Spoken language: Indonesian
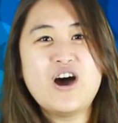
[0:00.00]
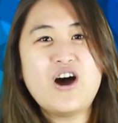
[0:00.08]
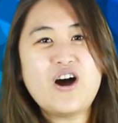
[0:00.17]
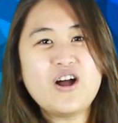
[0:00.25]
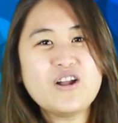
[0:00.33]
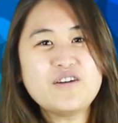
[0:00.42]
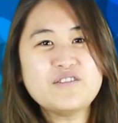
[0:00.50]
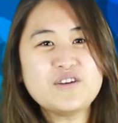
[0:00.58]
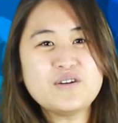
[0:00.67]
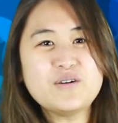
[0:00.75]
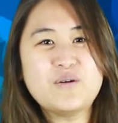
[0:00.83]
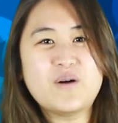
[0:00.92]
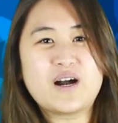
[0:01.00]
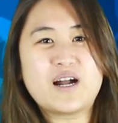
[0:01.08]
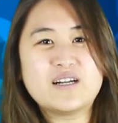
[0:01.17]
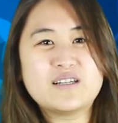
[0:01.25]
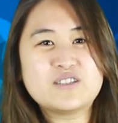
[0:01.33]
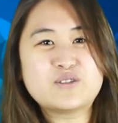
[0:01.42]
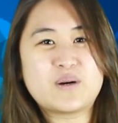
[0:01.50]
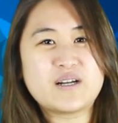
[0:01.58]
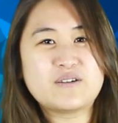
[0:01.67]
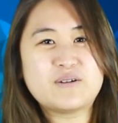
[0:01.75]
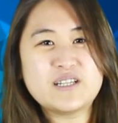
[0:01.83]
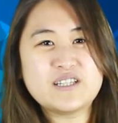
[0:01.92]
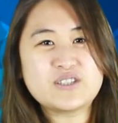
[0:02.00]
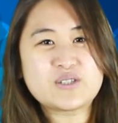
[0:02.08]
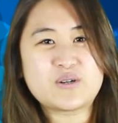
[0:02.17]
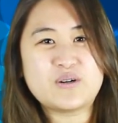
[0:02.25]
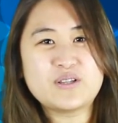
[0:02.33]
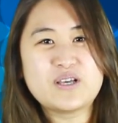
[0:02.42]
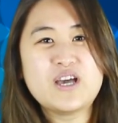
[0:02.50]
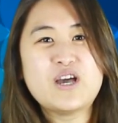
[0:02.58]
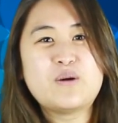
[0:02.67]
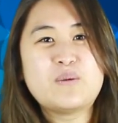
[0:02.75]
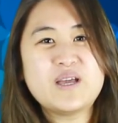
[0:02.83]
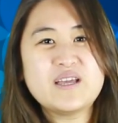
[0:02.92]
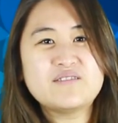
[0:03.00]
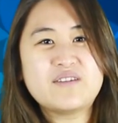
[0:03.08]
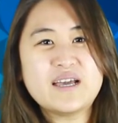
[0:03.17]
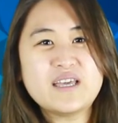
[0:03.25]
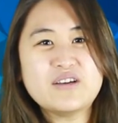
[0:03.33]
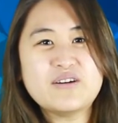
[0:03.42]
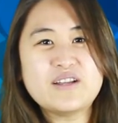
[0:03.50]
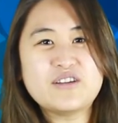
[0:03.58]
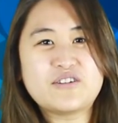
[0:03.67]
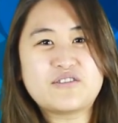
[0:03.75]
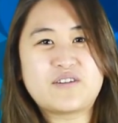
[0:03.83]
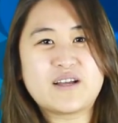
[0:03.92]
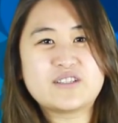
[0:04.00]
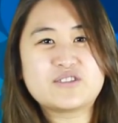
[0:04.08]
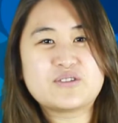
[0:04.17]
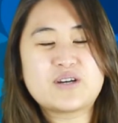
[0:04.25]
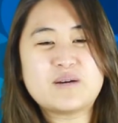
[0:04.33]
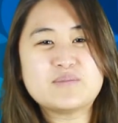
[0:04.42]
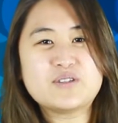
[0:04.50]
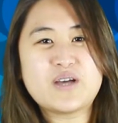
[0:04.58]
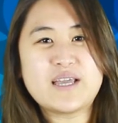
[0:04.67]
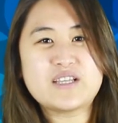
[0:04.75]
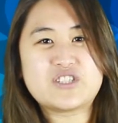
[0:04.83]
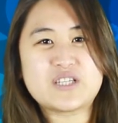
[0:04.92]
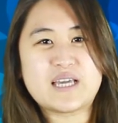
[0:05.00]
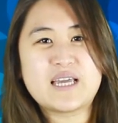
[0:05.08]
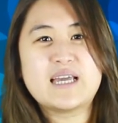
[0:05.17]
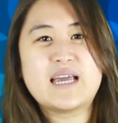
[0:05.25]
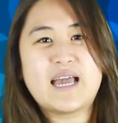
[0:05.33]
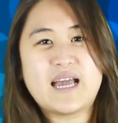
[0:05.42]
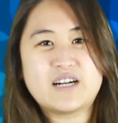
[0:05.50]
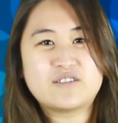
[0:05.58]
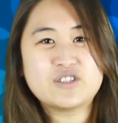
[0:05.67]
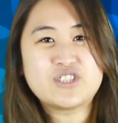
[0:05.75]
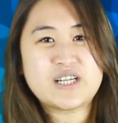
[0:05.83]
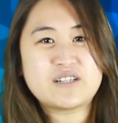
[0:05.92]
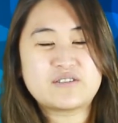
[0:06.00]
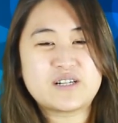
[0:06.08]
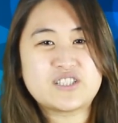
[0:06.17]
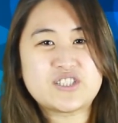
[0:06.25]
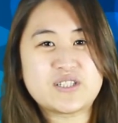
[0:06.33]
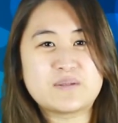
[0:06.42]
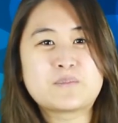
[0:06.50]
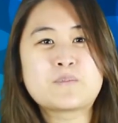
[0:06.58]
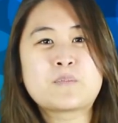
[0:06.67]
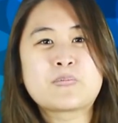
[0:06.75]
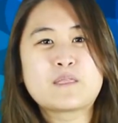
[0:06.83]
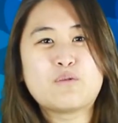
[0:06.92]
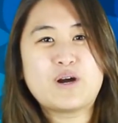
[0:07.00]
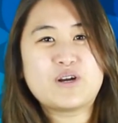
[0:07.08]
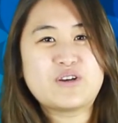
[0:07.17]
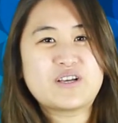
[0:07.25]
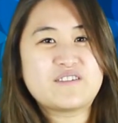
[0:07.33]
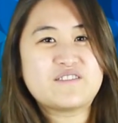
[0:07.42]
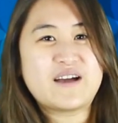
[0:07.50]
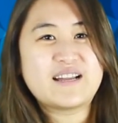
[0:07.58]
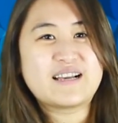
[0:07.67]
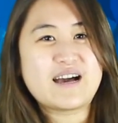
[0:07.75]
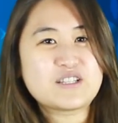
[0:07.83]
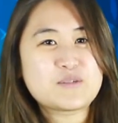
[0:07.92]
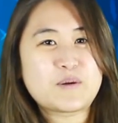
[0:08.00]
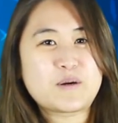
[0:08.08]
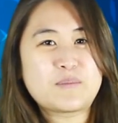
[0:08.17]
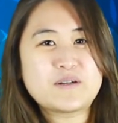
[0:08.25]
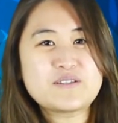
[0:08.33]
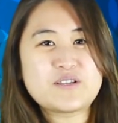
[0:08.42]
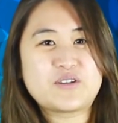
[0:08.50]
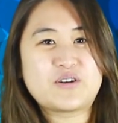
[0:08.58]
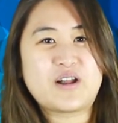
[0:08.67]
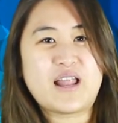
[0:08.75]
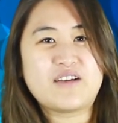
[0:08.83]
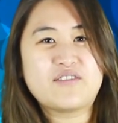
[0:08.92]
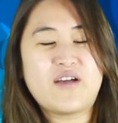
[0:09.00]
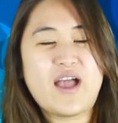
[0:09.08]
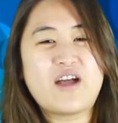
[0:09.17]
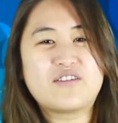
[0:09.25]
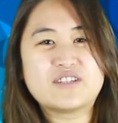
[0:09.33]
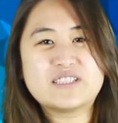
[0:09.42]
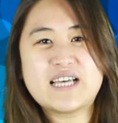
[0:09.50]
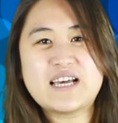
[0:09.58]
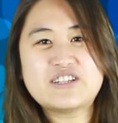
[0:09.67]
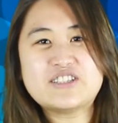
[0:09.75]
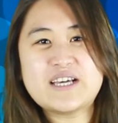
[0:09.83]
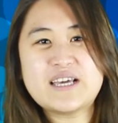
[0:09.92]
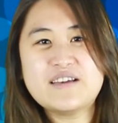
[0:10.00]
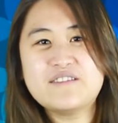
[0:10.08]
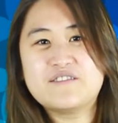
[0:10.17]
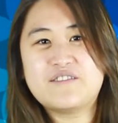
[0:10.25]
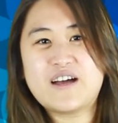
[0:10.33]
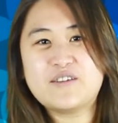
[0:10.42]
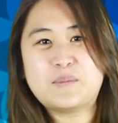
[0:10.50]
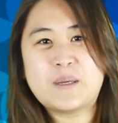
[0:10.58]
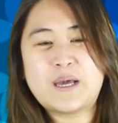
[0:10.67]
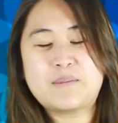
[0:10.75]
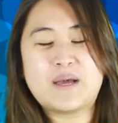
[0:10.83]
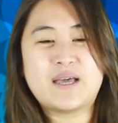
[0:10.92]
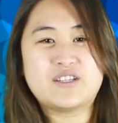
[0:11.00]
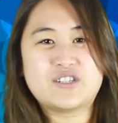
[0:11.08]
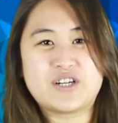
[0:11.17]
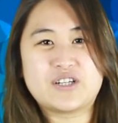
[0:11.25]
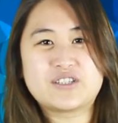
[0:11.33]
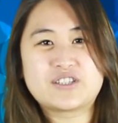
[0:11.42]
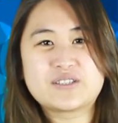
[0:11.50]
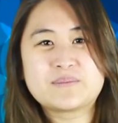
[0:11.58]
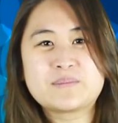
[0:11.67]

All of you who are under 21 years old, we invite you and your friends to come to AG, Arrow Generation, where you can find God's purpose in your life every Saturday, 5 p.m. at church.